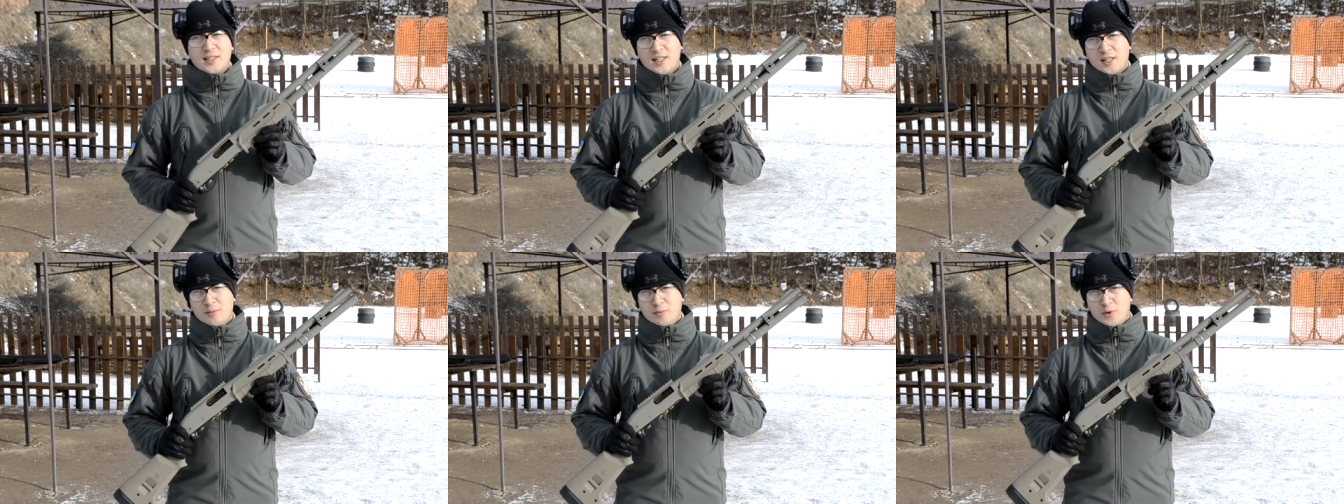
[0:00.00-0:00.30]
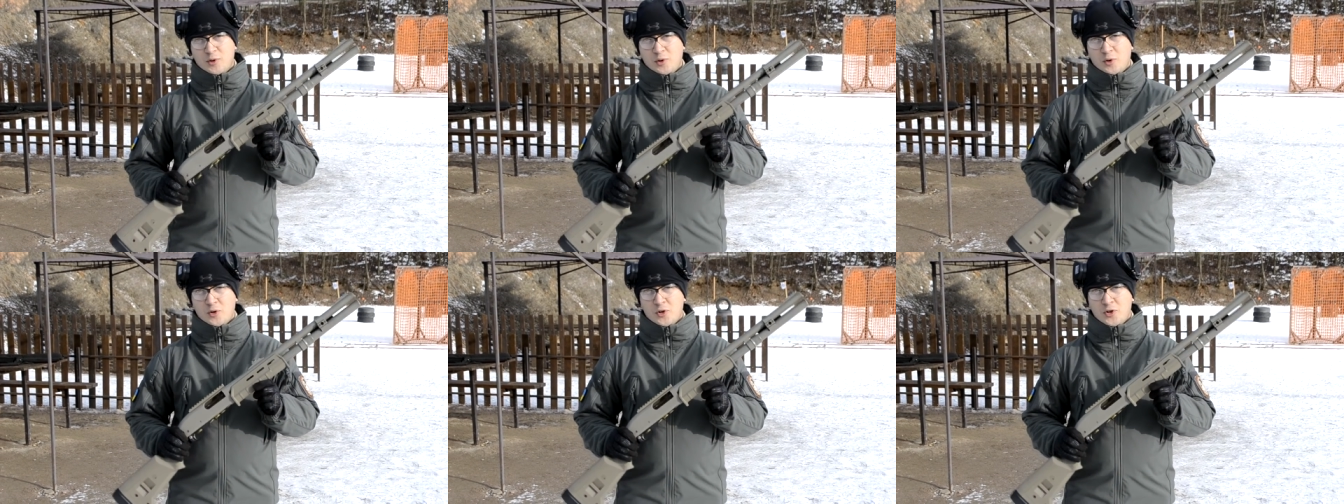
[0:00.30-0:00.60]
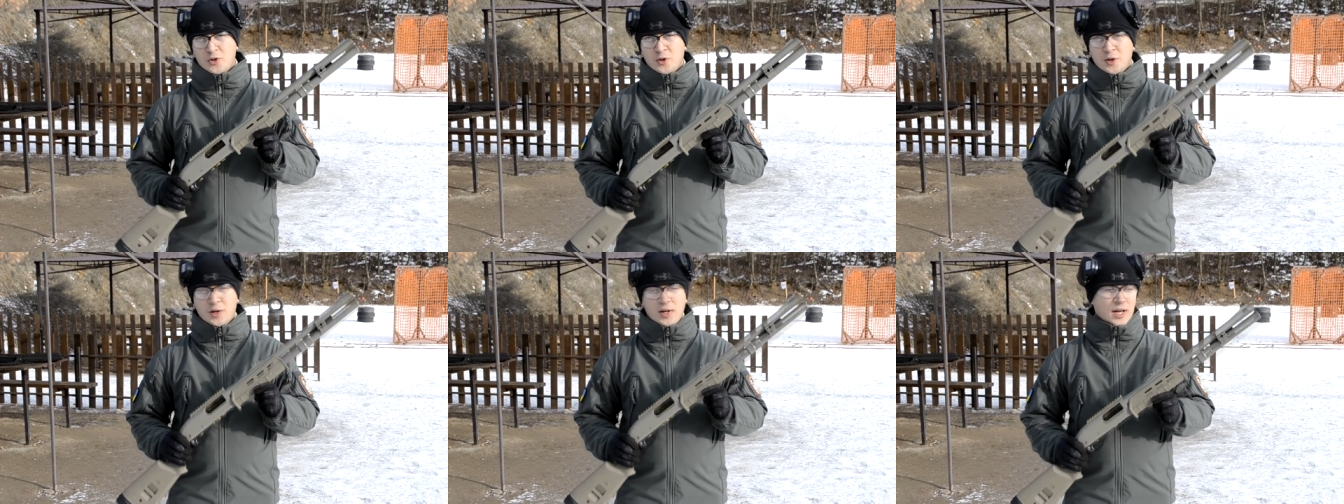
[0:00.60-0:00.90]
как мое
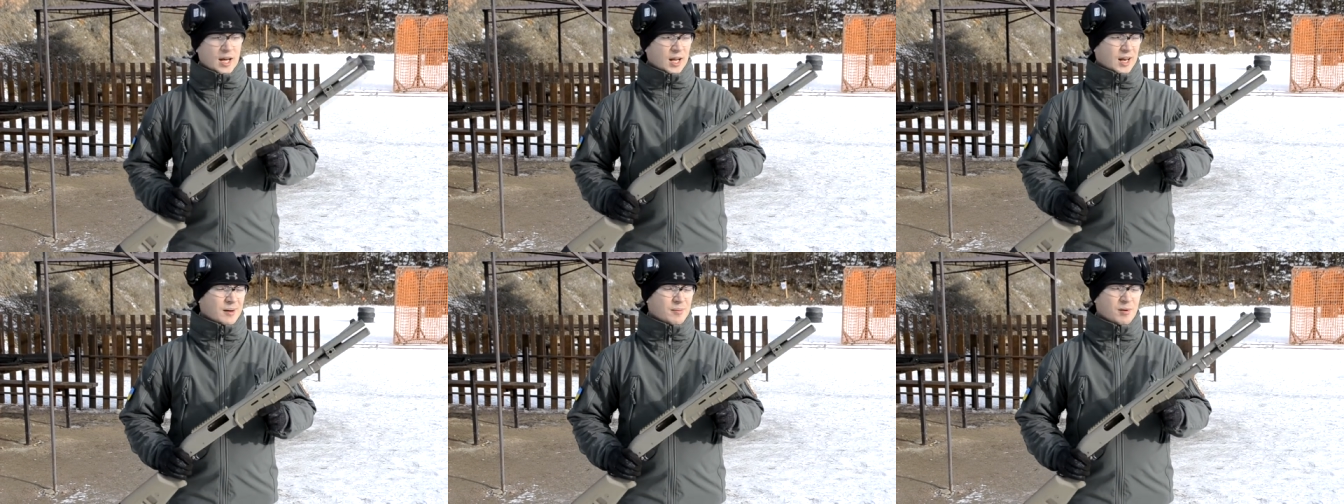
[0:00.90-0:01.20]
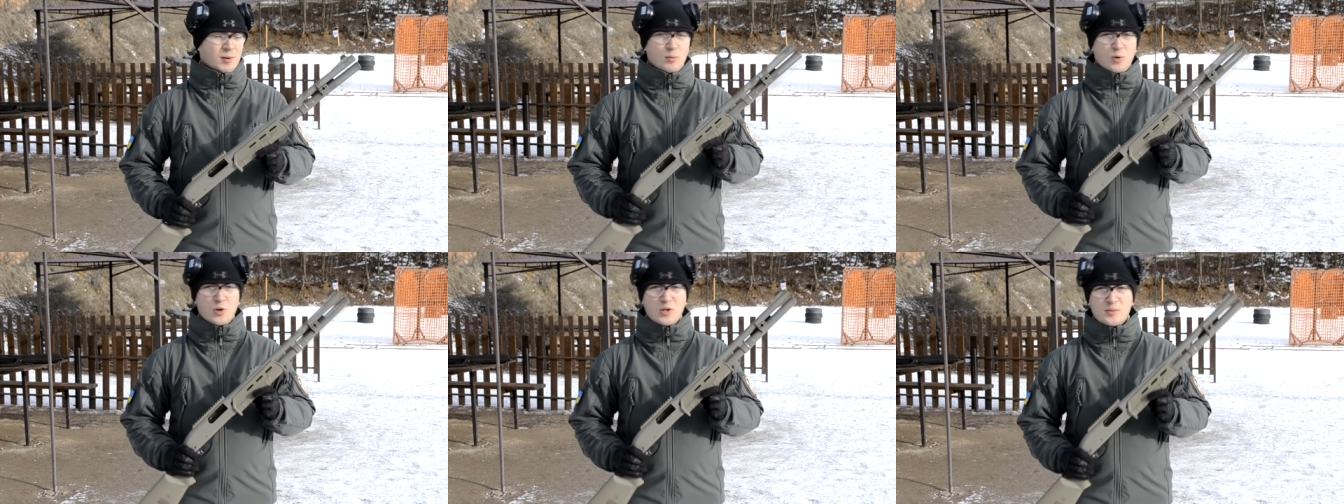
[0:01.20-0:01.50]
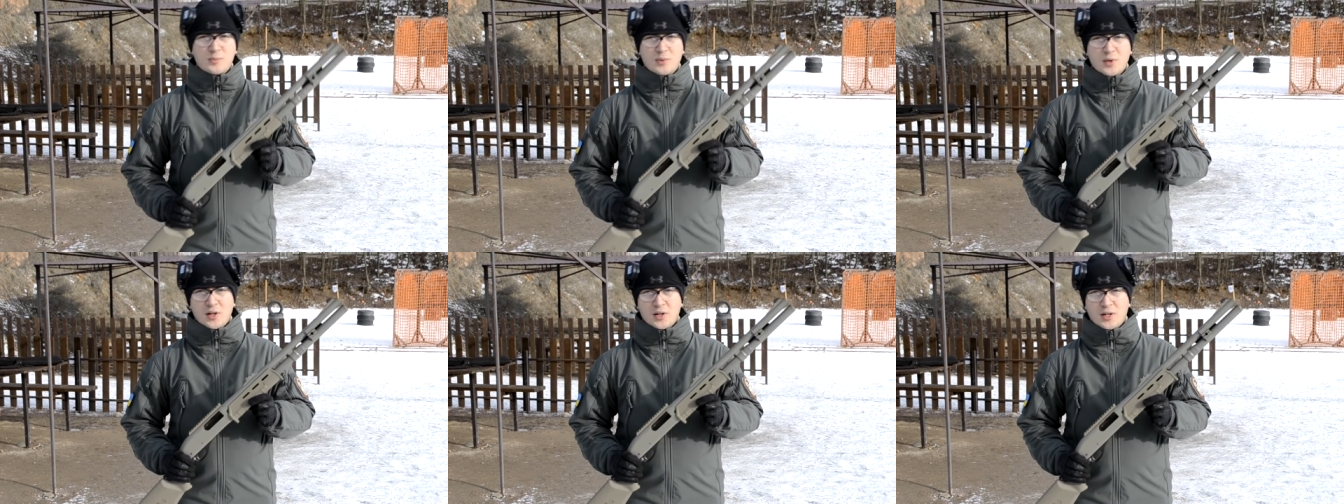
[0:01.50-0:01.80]
ружье, либо
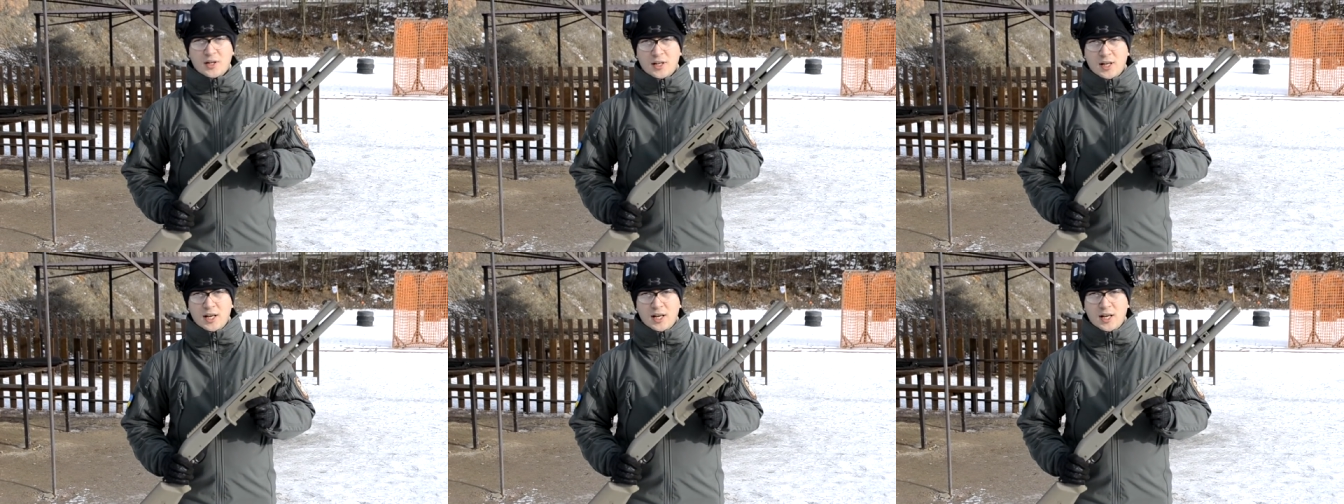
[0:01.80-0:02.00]
Мосберг,